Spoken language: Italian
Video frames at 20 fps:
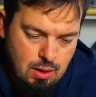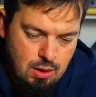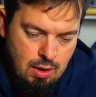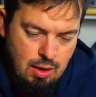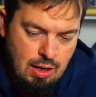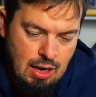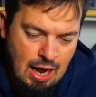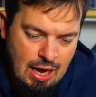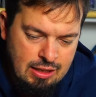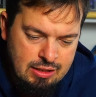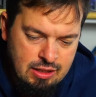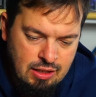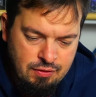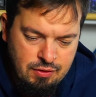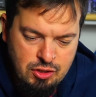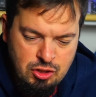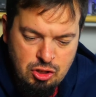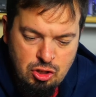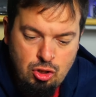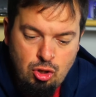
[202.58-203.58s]
In Asia
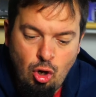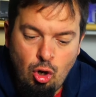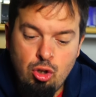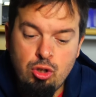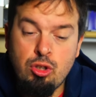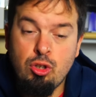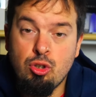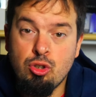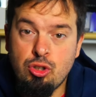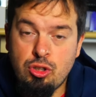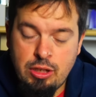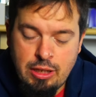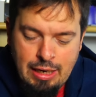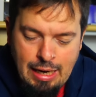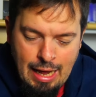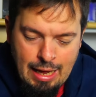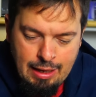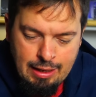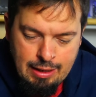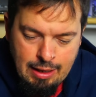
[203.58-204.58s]
visitò oltre lo Sri
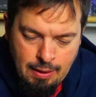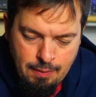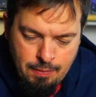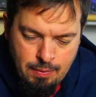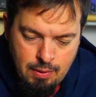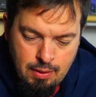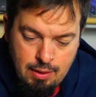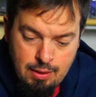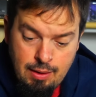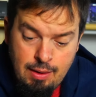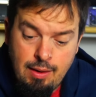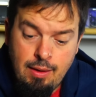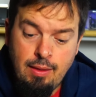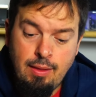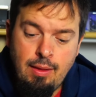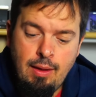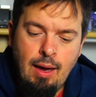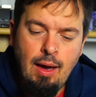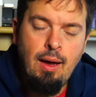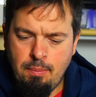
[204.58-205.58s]
Lanka
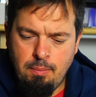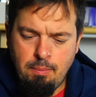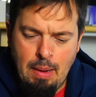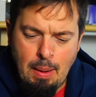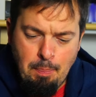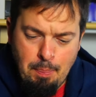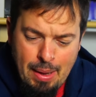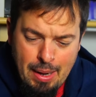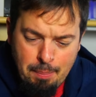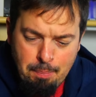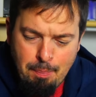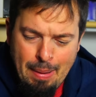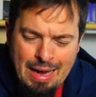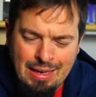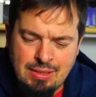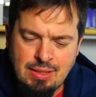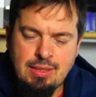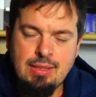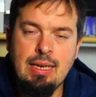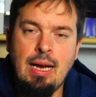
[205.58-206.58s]
l'India, ma per
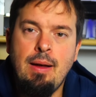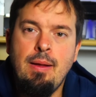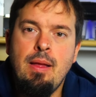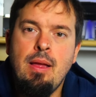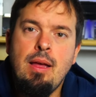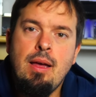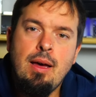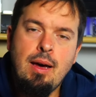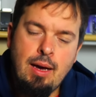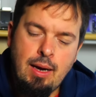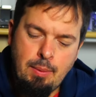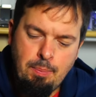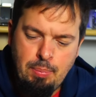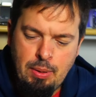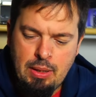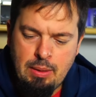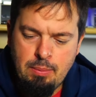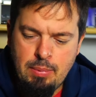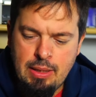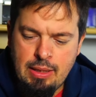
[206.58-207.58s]
bassa
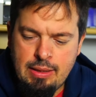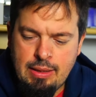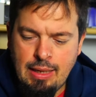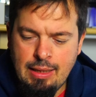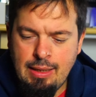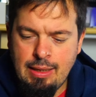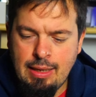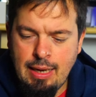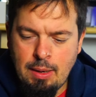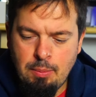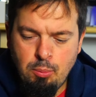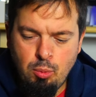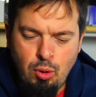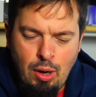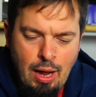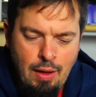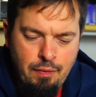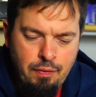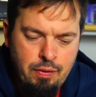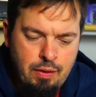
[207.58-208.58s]
reperibilità di
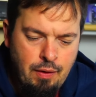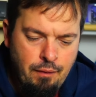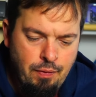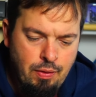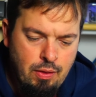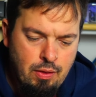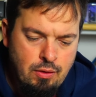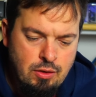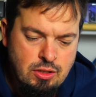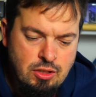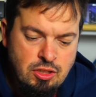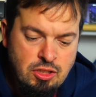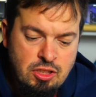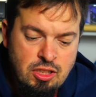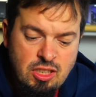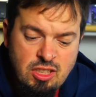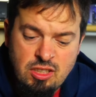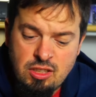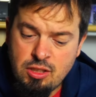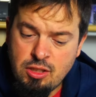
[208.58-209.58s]
carburante
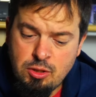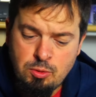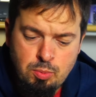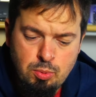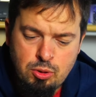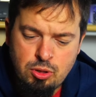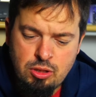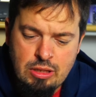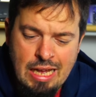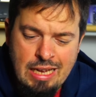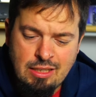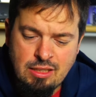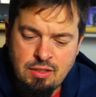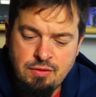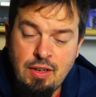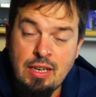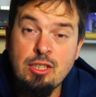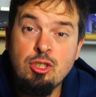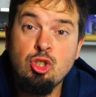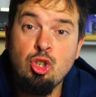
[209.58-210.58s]
decide di spostarsi
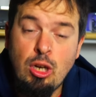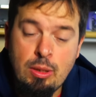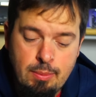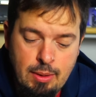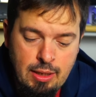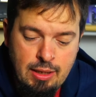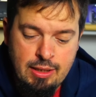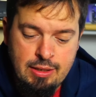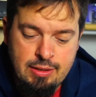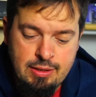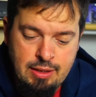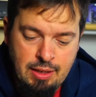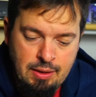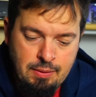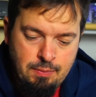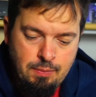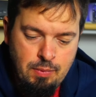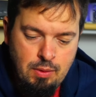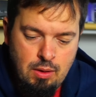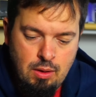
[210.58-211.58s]
verso la Malesia